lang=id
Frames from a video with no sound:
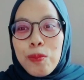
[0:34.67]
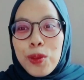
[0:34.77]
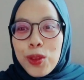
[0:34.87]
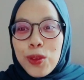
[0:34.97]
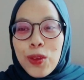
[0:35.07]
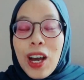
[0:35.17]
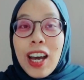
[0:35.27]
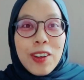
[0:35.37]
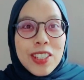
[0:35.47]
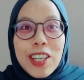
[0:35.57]
butuh
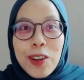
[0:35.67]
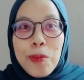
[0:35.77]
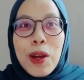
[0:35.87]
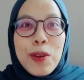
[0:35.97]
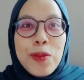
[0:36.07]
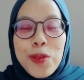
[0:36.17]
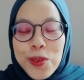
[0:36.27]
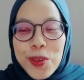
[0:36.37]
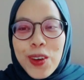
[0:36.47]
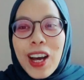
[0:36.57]
harus di rumah
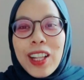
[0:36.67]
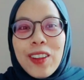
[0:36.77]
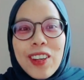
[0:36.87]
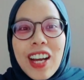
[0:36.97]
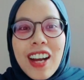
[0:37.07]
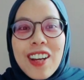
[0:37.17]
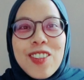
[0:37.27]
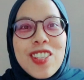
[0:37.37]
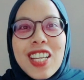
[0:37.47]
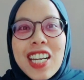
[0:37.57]
dulu atau yang enggak
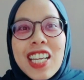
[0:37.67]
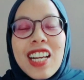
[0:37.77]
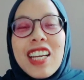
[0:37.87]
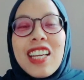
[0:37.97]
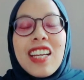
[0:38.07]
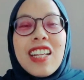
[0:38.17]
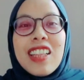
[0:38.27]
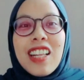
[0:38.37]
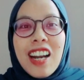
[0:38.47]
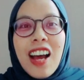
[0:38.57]
suasananya lagi
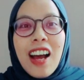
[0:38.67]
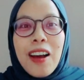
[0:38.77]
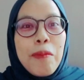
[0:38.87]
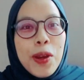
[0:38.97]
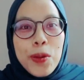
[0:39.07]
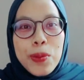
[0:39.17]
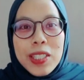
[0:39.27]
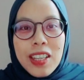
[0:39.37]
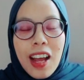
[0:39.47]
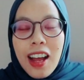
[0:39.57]
tenang baru
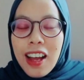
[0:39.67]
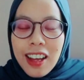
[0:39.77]
bisa